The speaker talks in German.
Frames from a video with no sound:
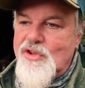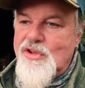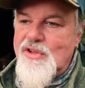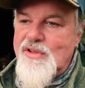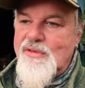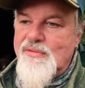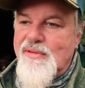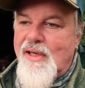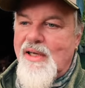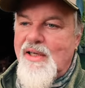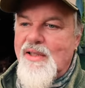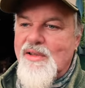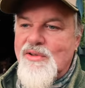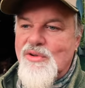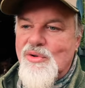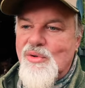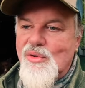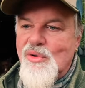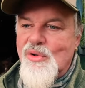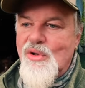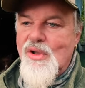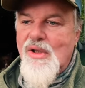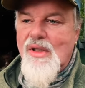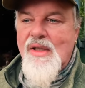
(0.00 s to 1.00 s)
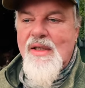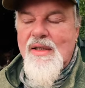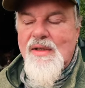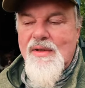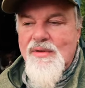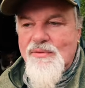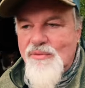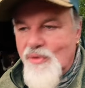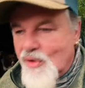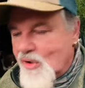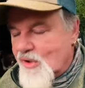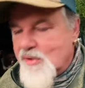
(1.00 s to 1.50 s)
die war so
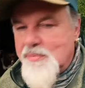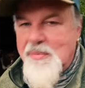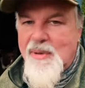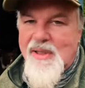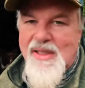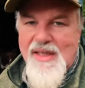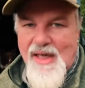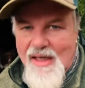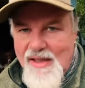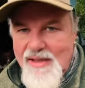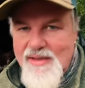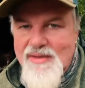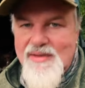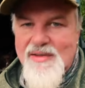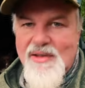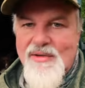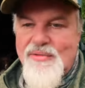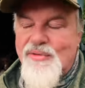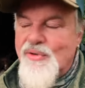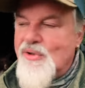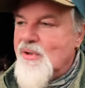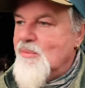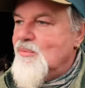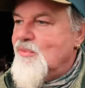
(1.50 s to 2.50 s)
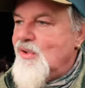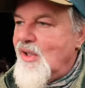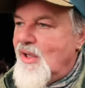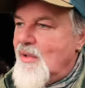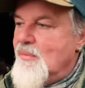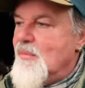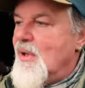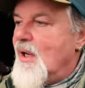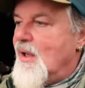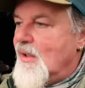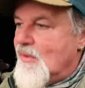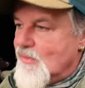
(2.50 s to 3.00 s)
wirklich begeistert von dem
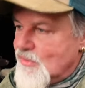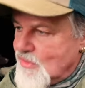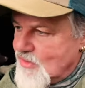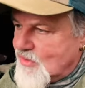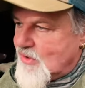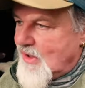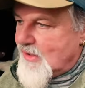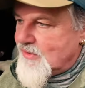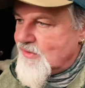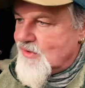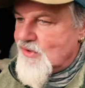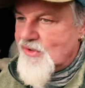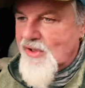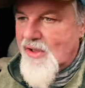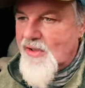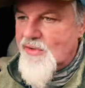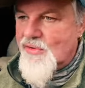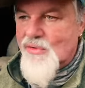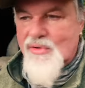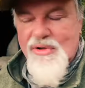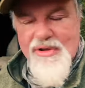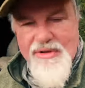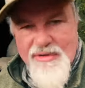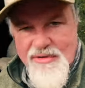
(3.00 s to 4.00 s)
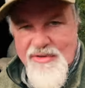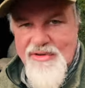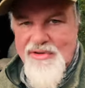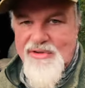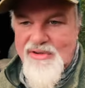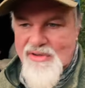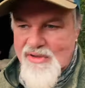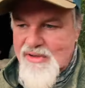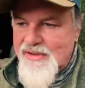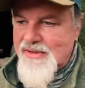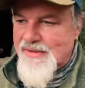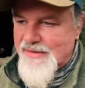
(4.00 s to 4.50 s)
Thema und hat sich da so
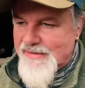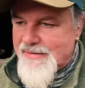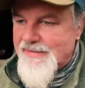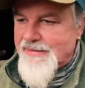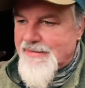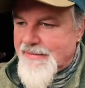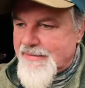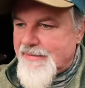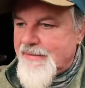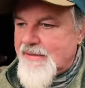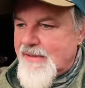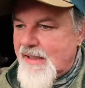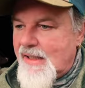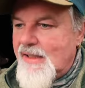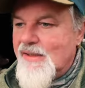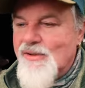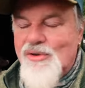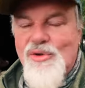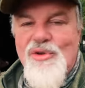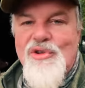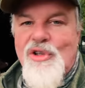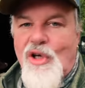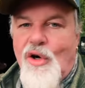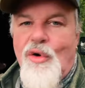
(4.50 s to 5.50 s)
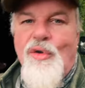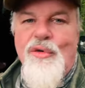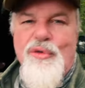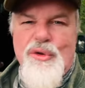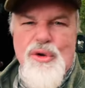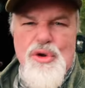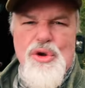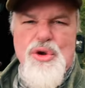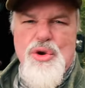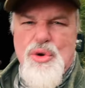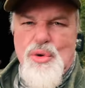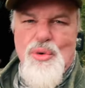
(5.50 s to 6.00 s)
richtig ja, so
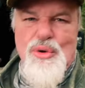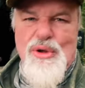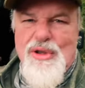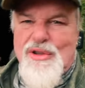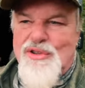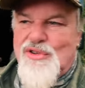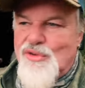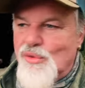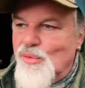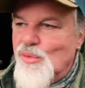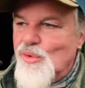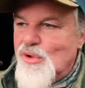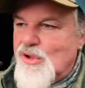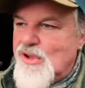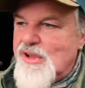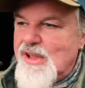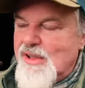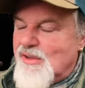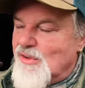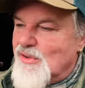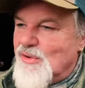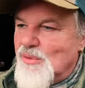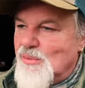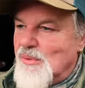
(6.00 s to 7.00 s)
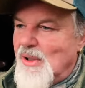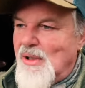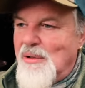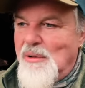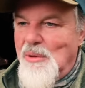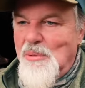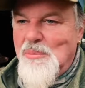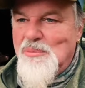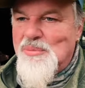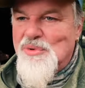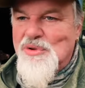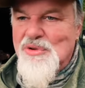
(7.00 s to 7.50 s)
draufgestürzt, ohne jetzt
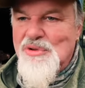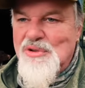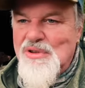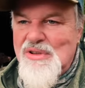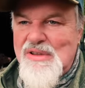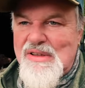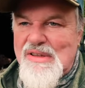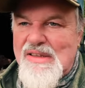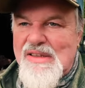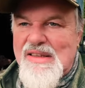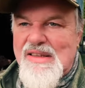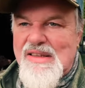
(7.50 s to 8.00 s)
überhaupt ein, äh,